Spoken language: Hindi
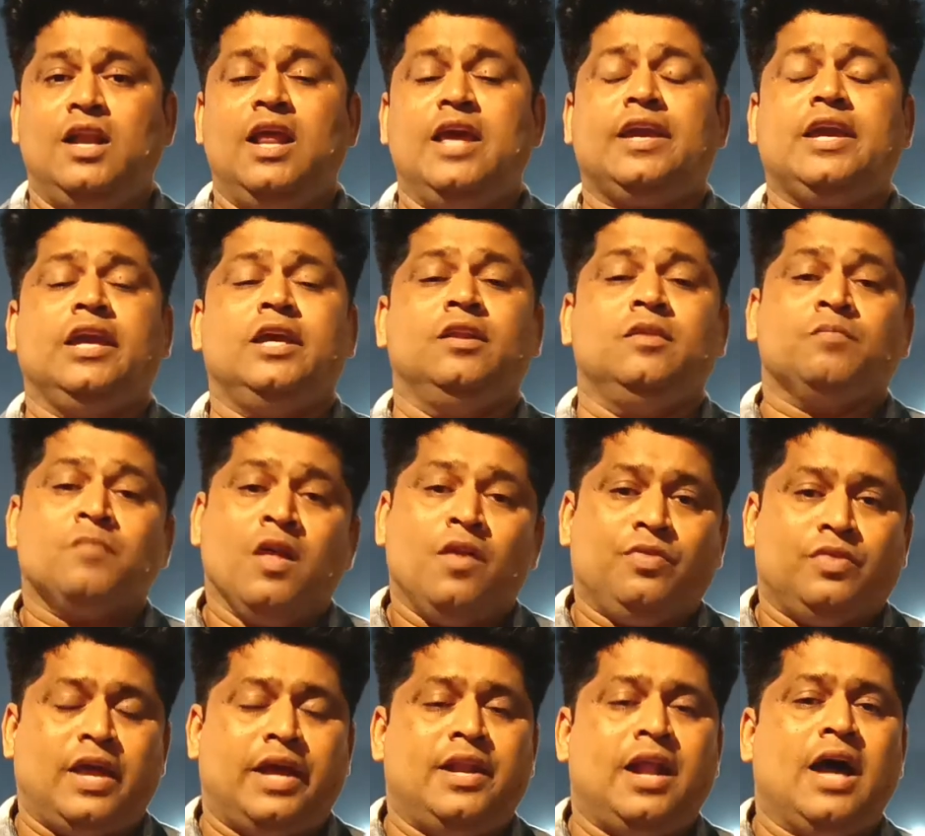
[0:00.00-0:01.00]
लेकिन
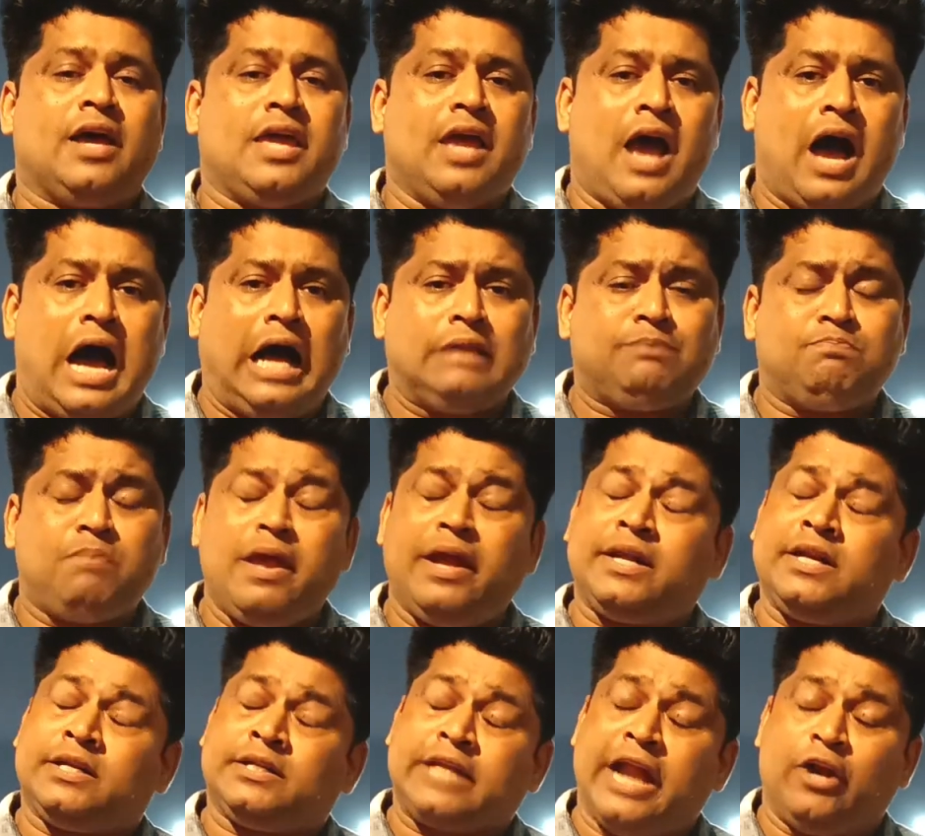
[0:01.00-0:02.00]
नैना के हाथ पे
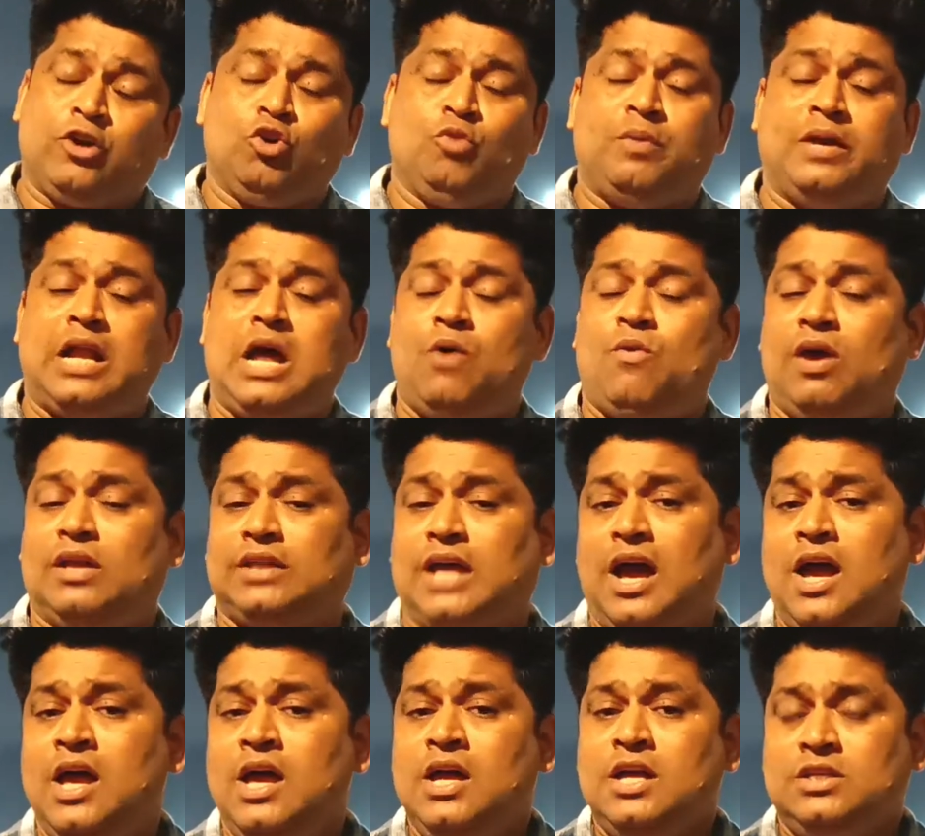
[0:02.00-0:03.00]
एक टैटू बना हुआ
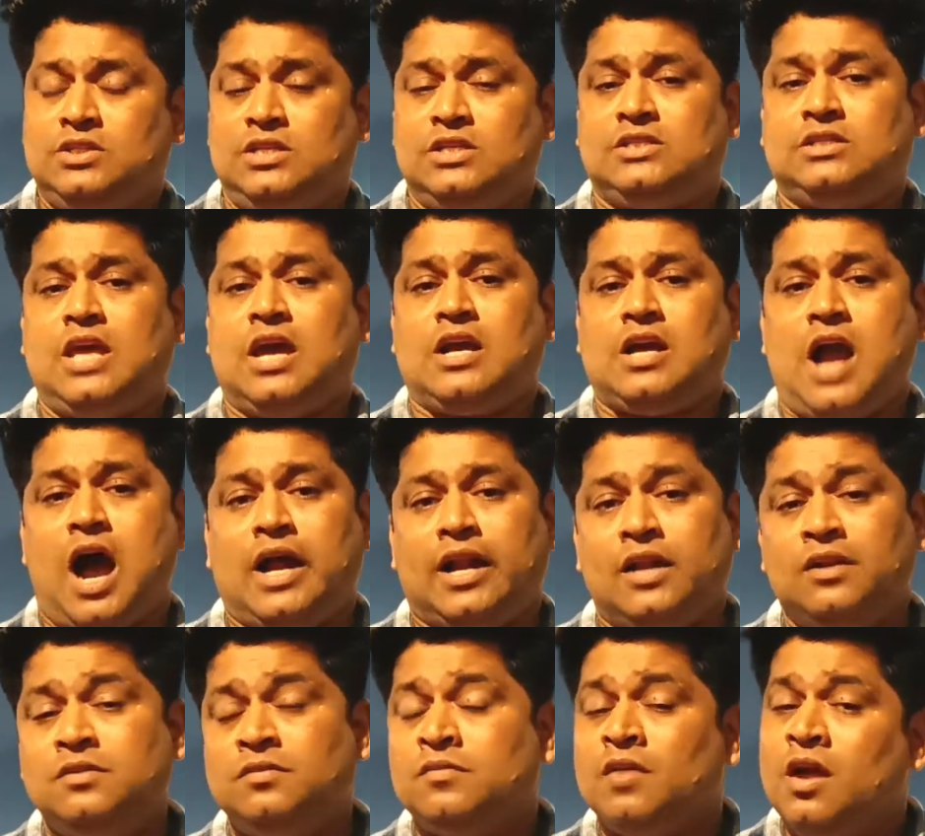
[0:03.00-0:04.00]
था जिसके
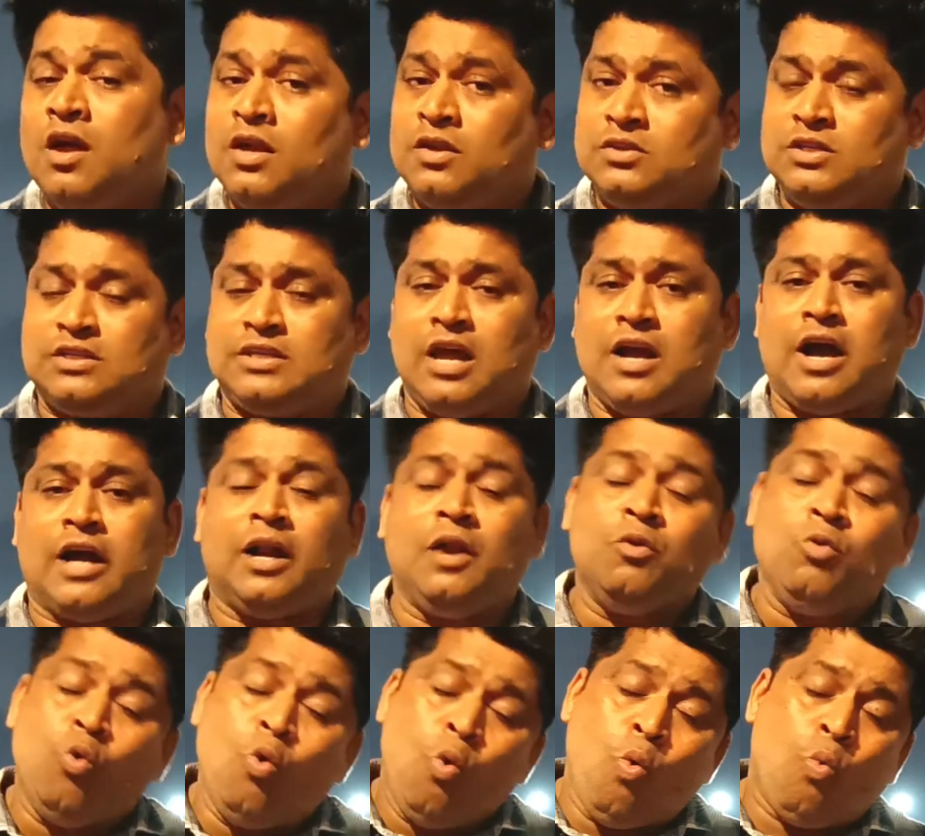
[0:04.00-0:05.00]
कारण जिसके
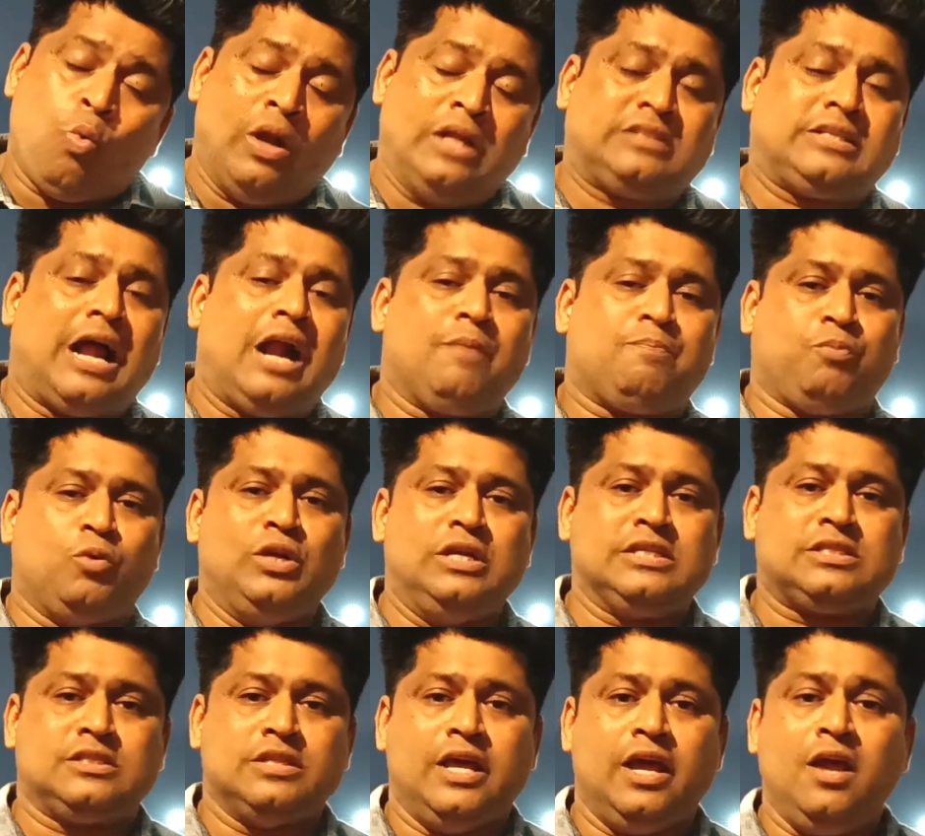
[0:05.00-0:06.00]
कारण वलसाड़
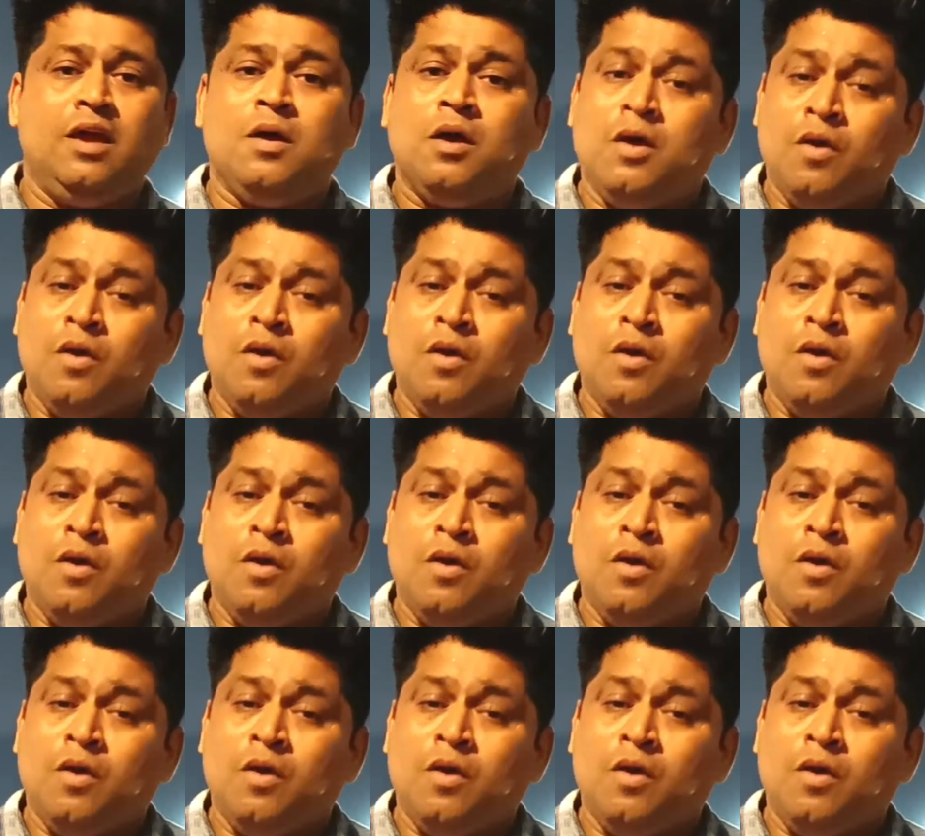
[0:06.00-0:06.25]
पुलिस ने